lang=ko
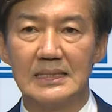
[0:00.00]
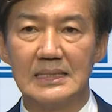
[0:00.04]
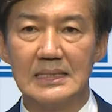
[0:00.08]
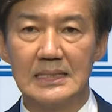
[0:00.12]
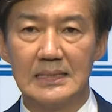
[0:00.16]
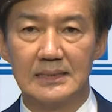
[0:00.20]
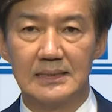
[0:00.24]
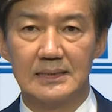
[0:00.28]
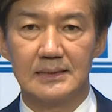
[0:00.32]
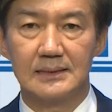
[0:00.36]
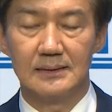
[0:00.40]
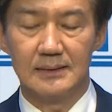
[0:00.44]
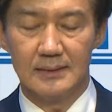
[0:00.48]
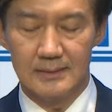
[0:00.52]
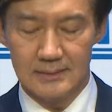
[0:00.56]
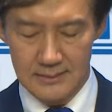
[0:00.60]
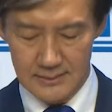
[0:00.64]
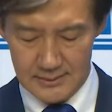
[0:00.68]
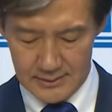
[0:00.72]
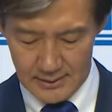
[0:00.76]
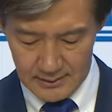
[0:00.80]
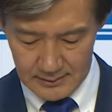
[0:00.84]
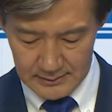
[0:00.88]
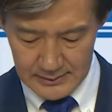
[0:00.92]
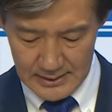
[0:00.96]
이끄는
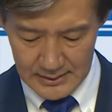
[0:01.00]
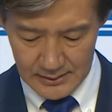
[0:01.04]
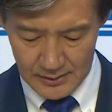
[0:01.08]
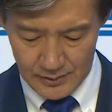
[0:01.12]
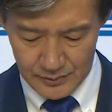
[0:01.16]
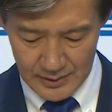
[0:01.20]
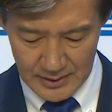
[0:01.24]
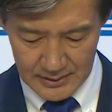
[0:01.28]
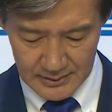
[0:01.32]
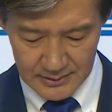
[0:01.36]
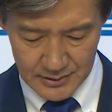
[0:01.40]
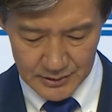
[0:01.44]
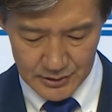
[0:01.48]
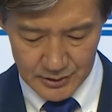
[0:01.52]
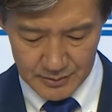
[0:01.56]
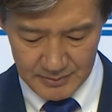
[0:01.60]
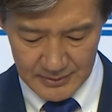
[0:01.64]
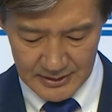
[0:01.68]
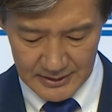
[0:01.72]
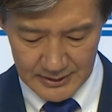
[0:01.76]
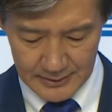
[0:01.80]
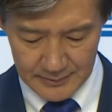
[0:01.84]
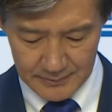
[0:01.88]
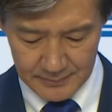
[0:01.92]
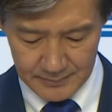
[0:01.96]
정당이 될
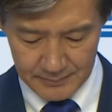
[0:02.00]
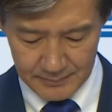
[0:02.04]
것입니다.